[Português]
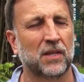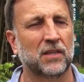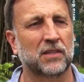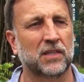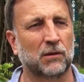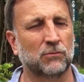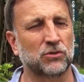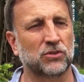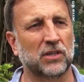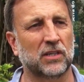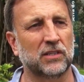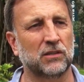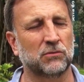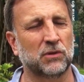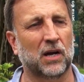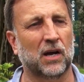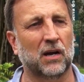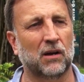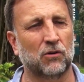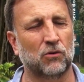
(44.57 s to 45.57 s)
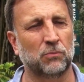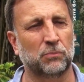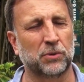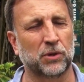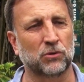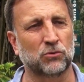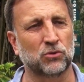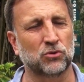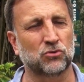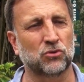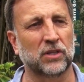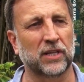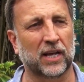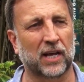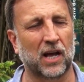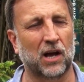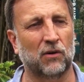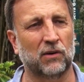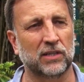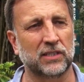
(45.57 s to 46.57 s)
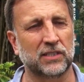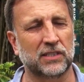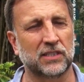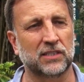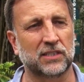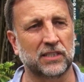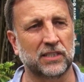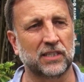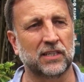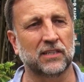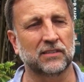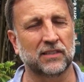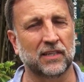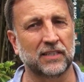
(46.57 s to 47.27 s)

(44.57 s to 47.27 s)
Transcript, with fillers: Temos ali uma, um percurso legal ali de trilhas